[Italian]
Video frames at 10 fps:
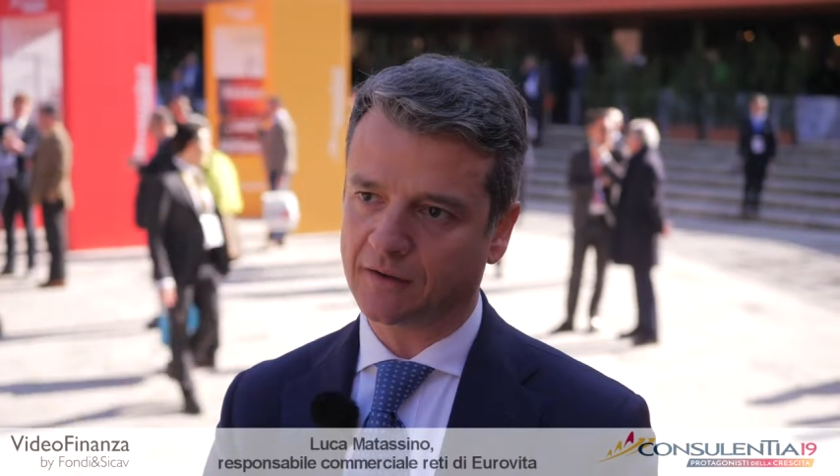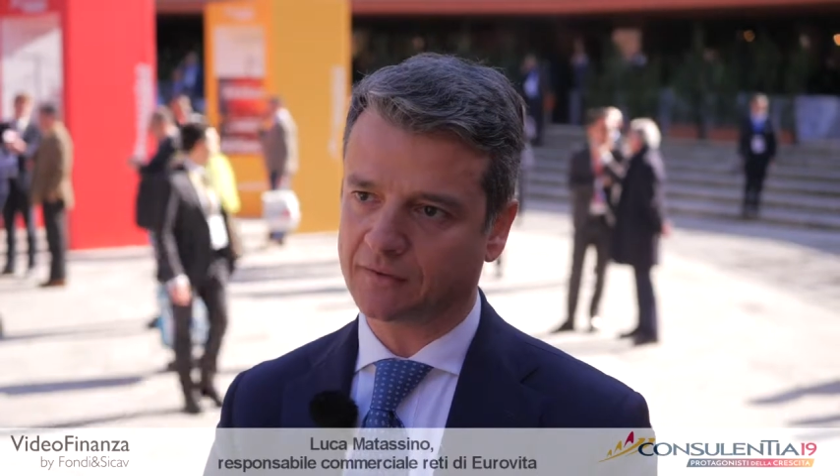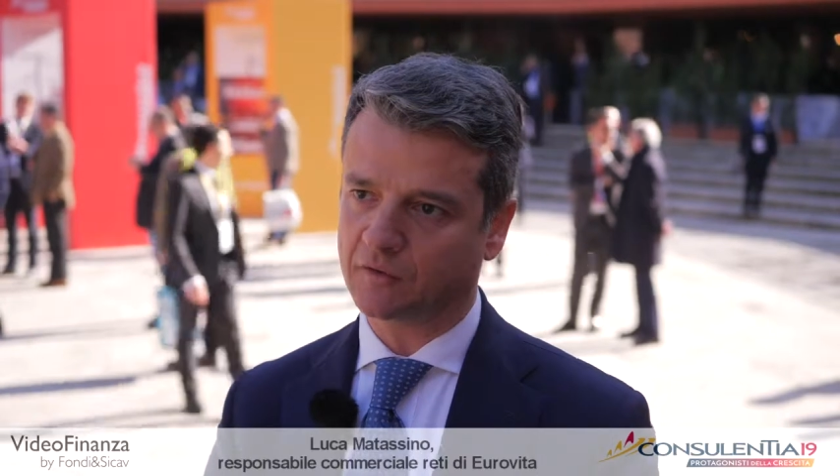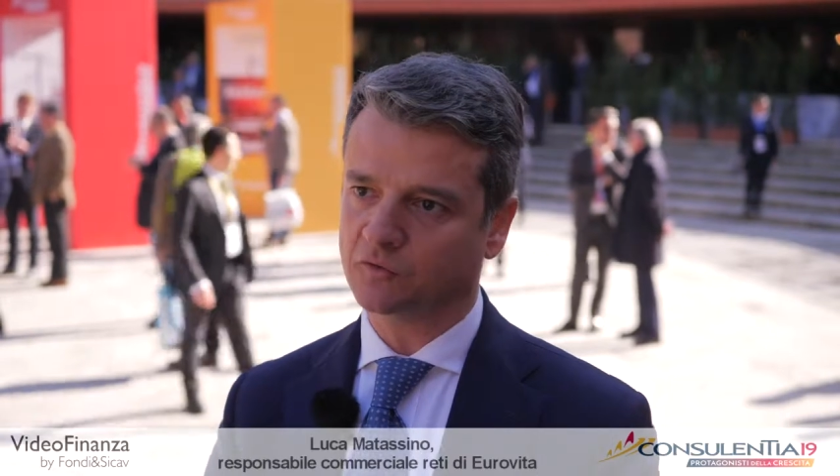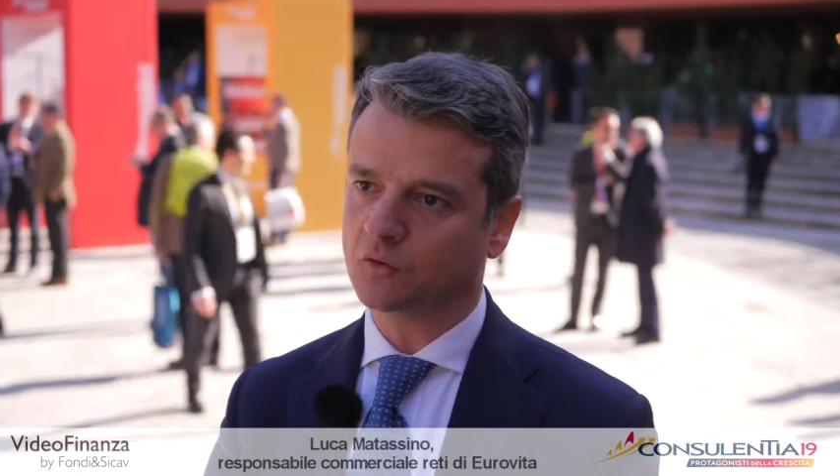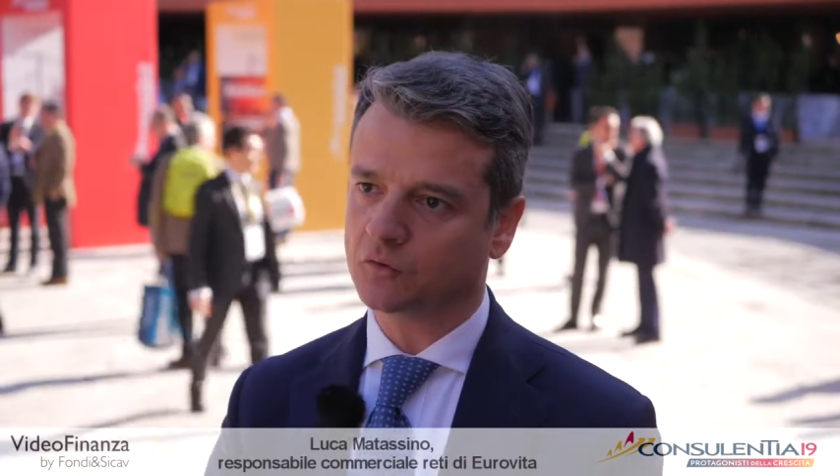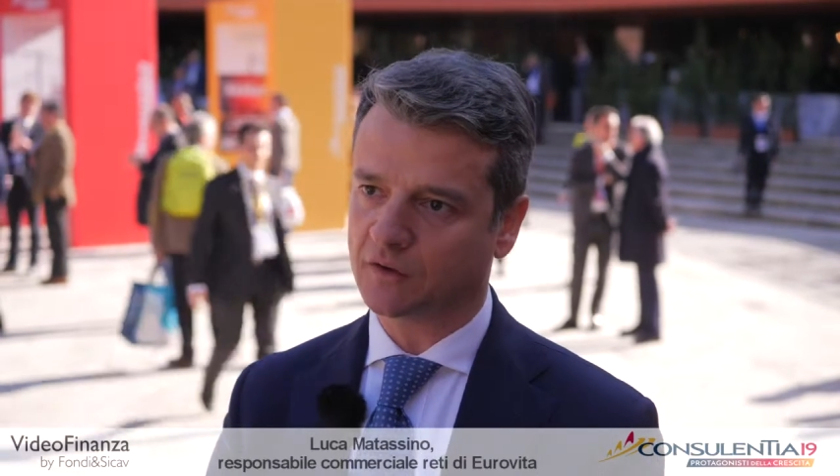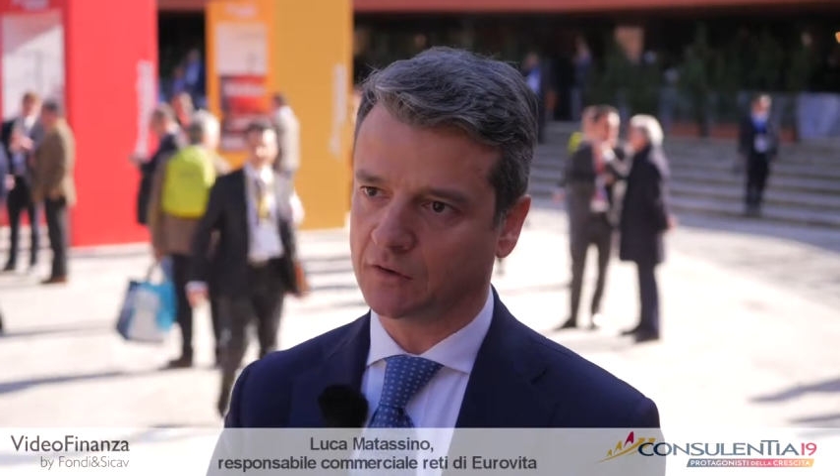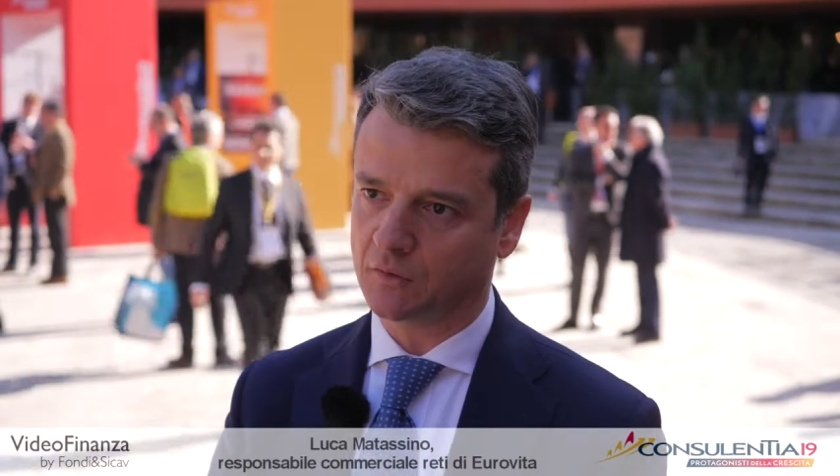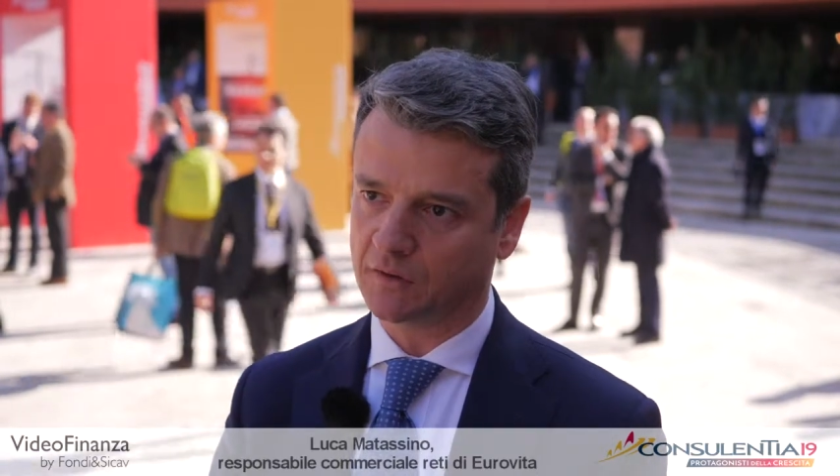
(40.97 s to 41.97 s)
attraverso il
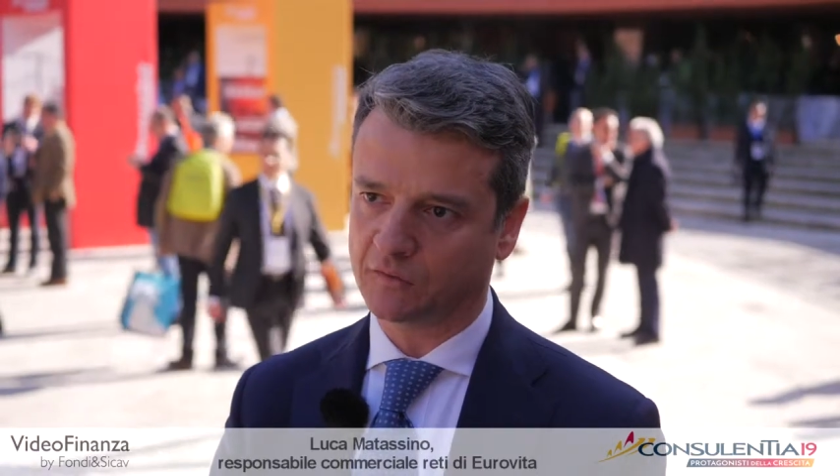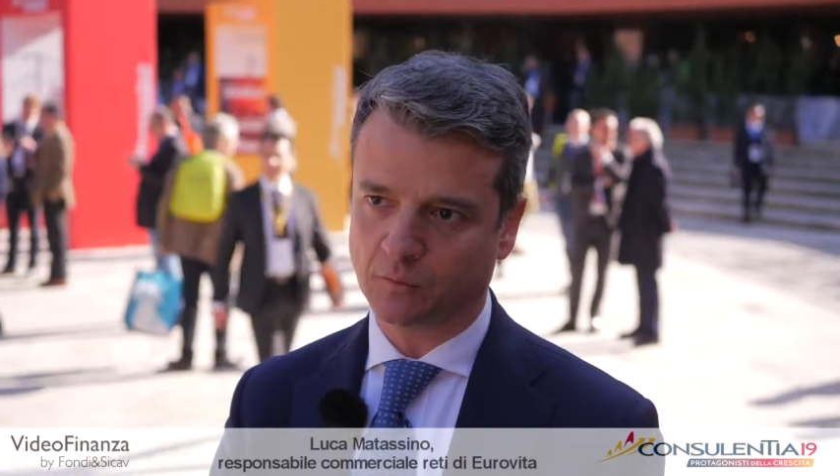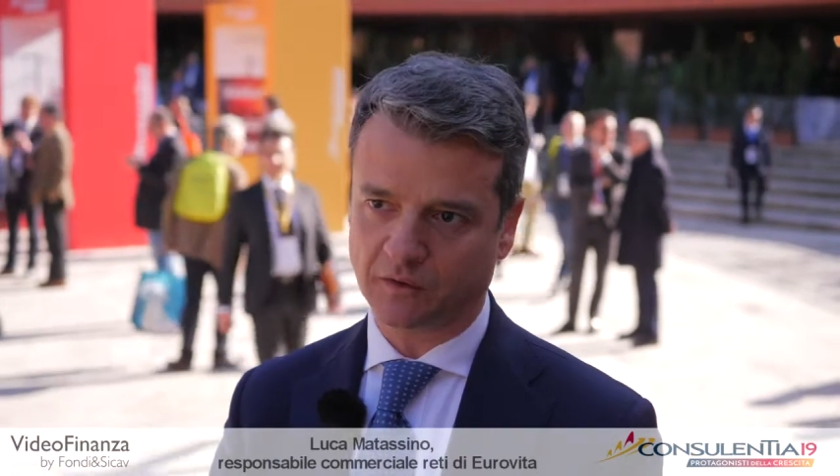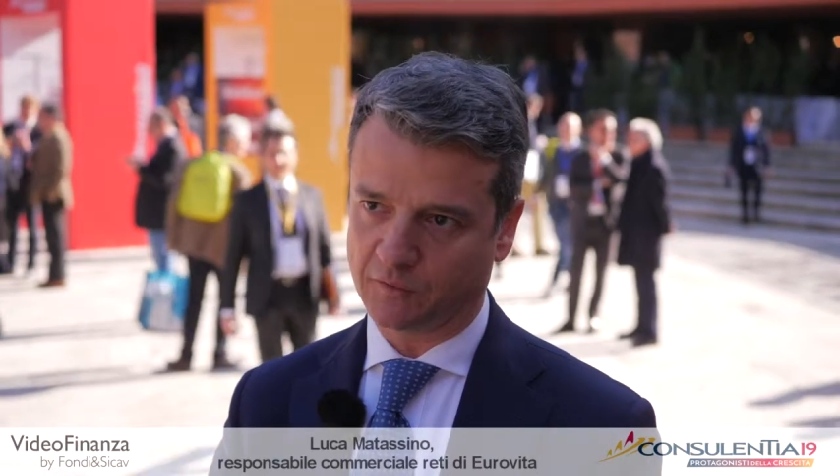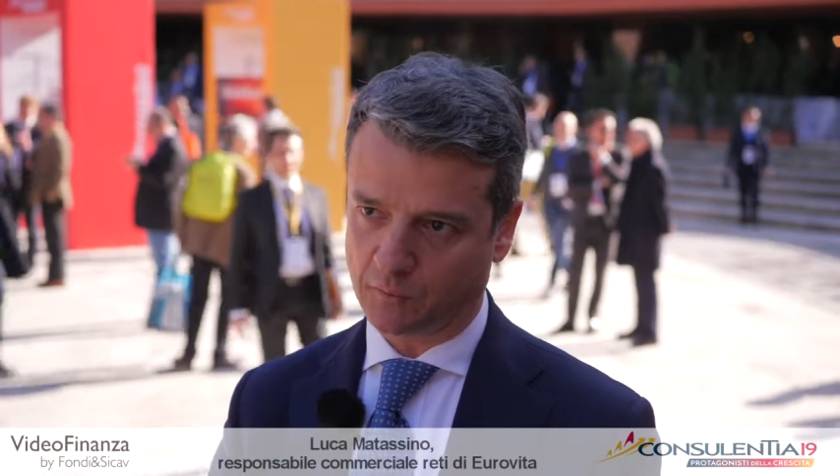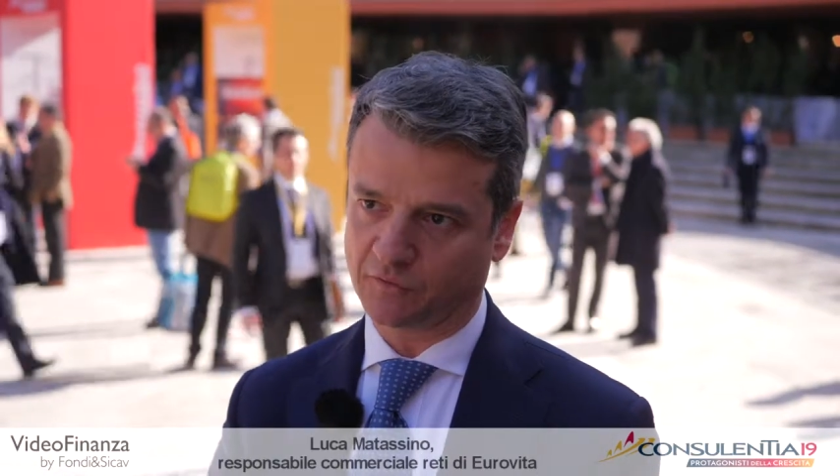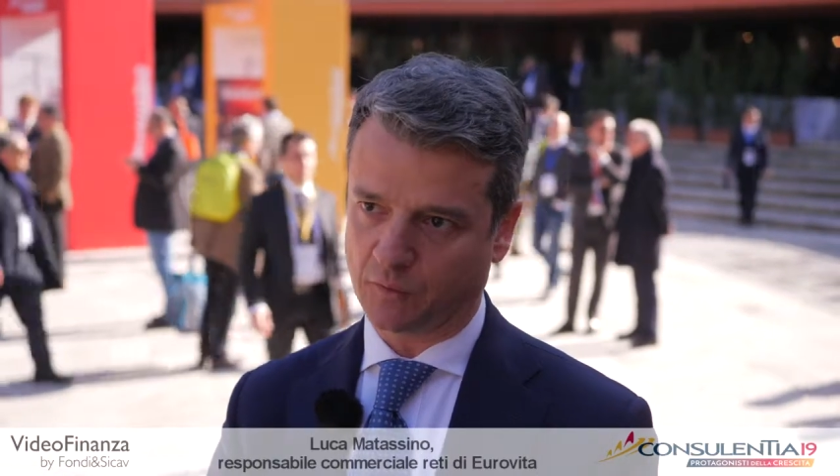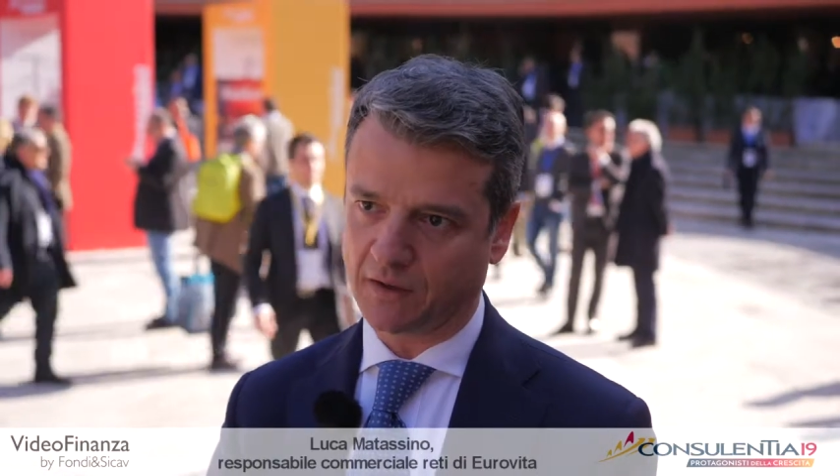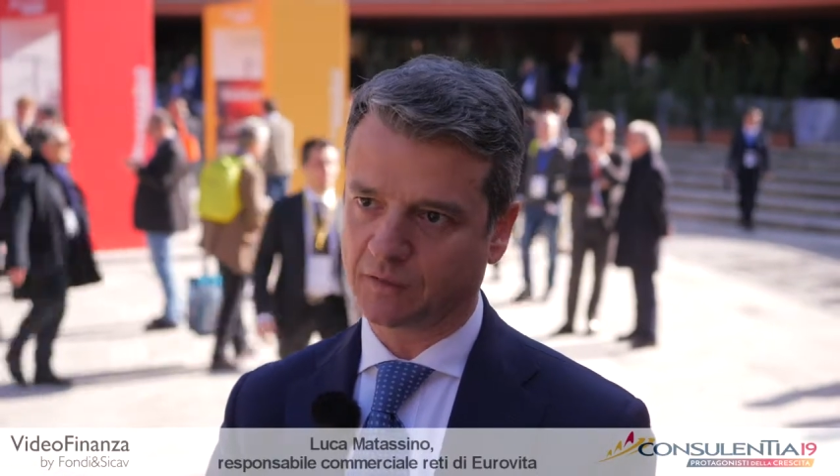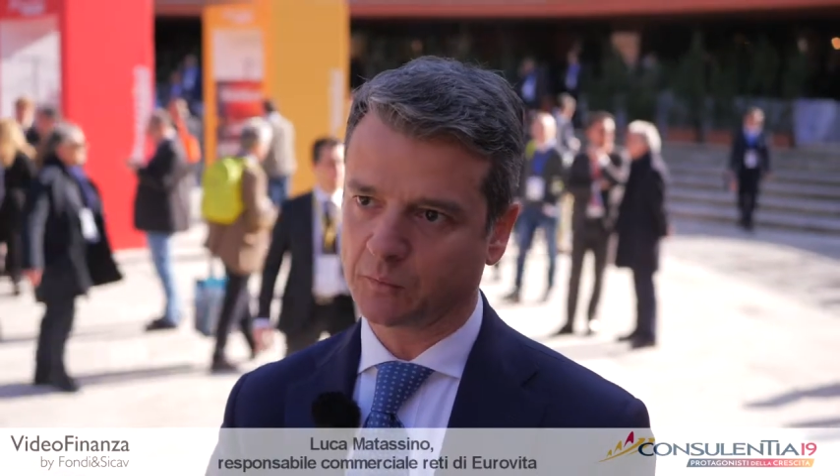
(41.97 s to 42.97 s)
contenitore assicurativo
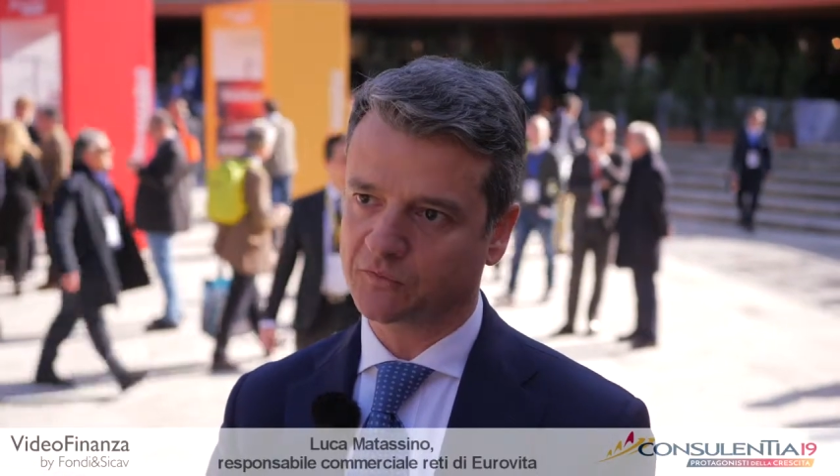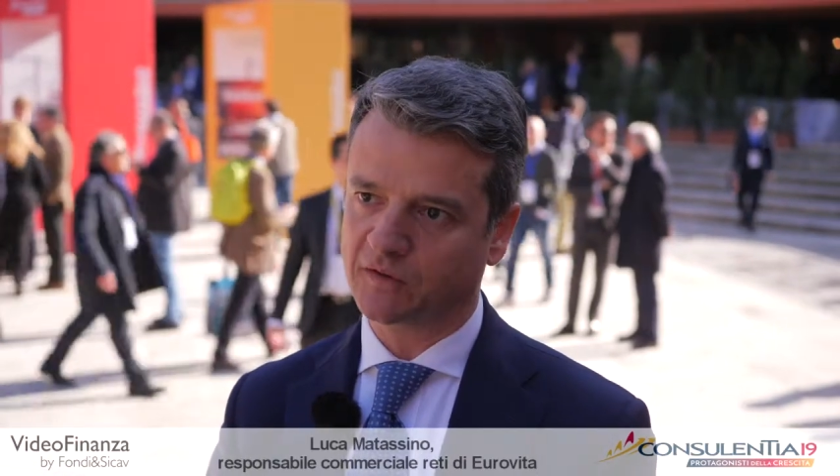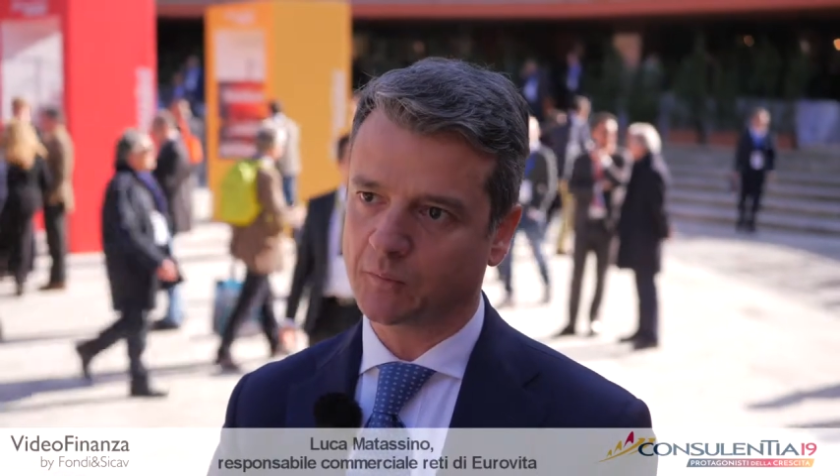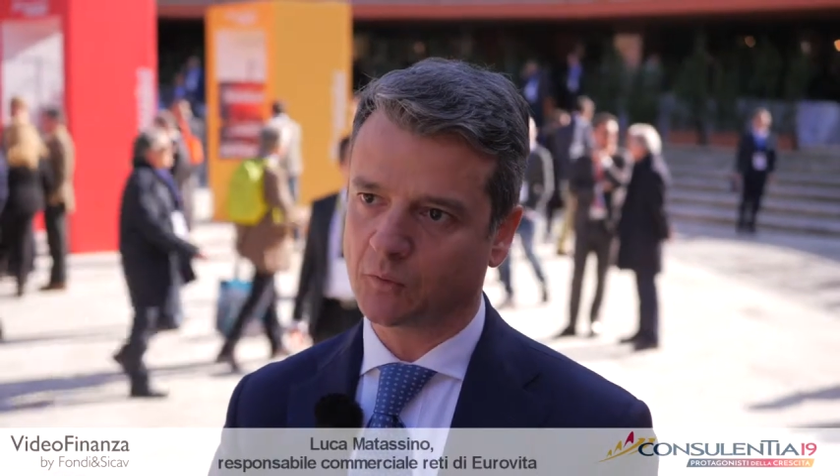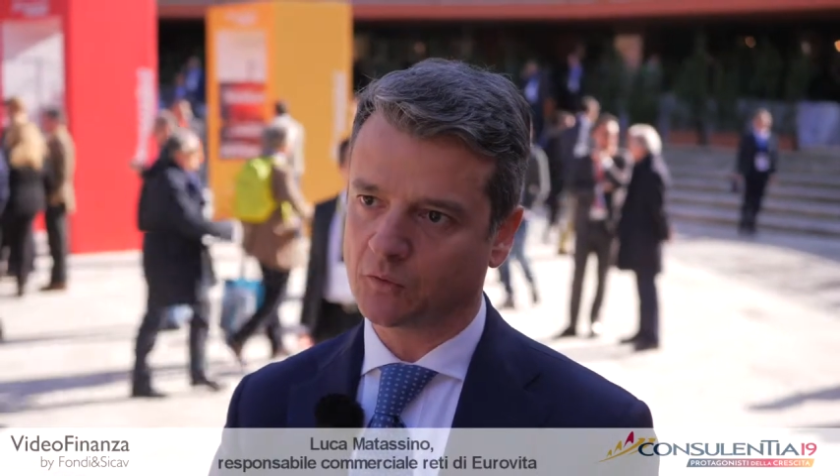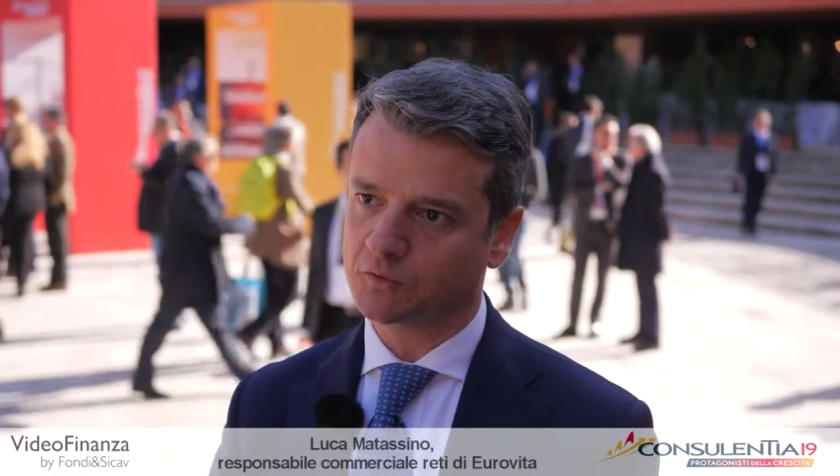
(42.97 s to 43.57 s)
sicuramente possiamo